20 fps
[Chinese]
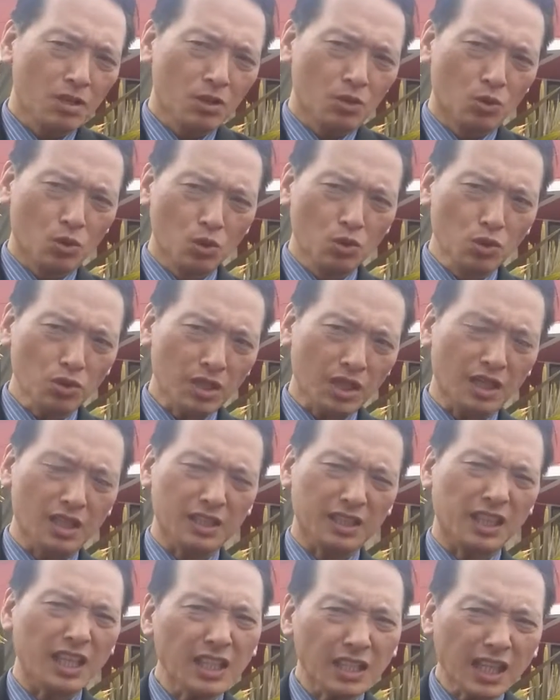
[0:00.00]
如何
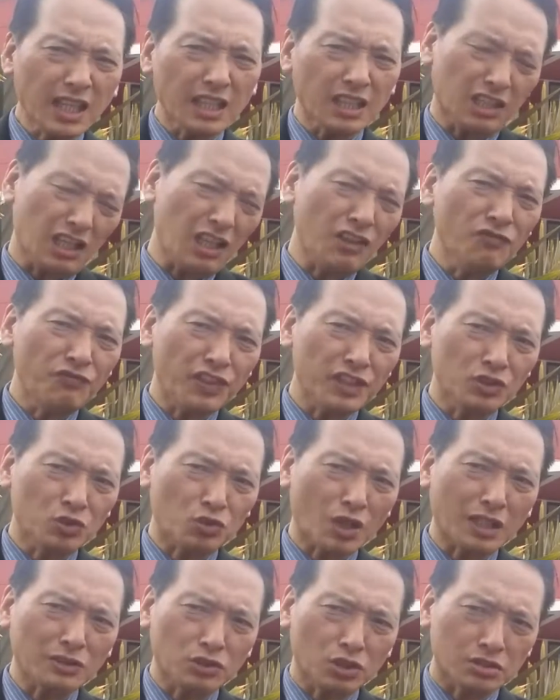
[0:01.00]
应应
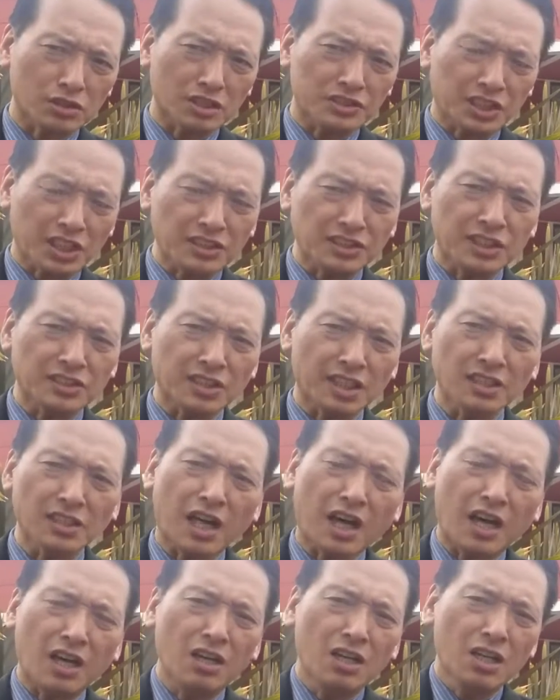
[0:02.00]
Infrastructure 的节节升
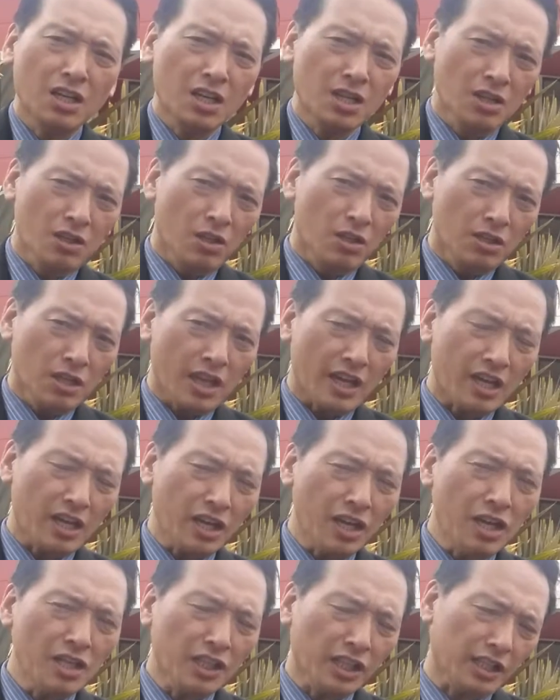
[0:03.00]

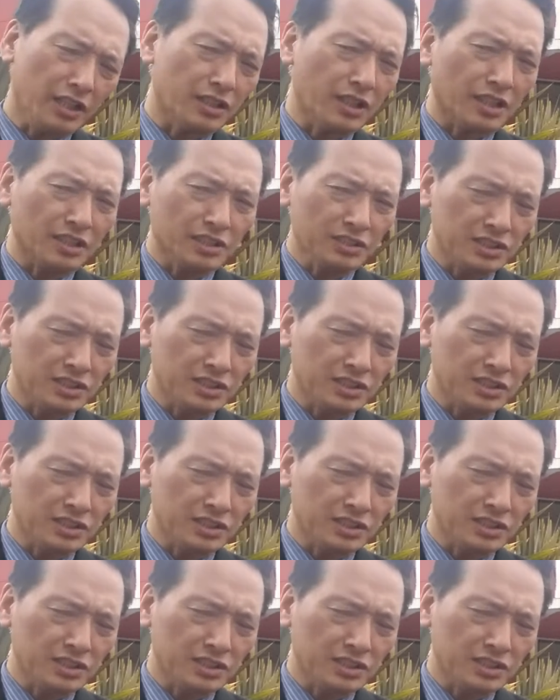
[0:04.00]
高，Earning 的